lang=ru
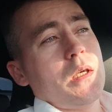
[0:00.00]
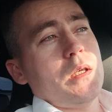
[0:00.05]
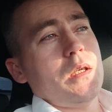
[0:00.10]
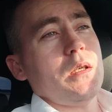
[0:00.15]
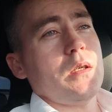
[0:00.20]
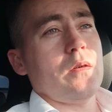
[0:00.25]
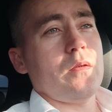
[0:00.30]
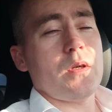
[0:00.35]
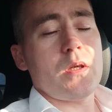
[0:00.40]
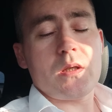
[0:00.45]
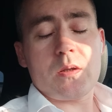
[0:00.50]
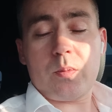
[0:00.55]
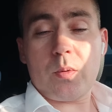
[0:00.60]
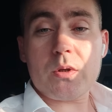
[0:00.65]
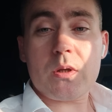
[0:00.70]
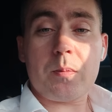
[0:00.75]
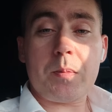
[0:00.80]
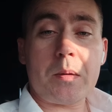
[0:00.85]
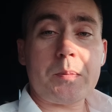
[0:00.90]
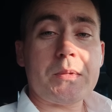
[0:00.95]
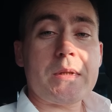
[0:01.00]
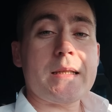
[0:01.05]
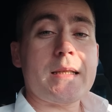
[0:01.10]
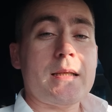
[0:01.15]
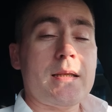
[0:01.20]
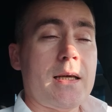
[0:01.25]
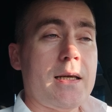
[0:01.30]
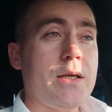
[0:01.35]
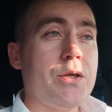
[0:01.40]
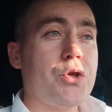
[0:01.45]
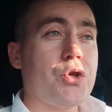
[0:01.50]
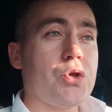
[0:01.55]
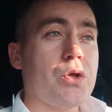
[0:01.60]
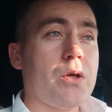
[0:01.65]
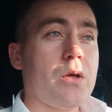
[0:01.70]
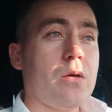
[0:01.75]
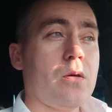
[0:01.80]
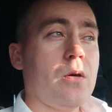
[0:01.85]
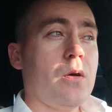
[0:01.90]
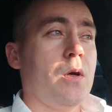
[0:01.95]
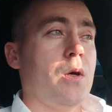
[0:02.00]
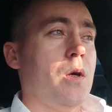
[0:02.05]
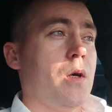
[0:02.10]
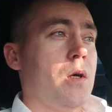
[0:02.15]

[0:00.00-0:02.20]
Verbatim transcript: и говорит способ оплаты наличные.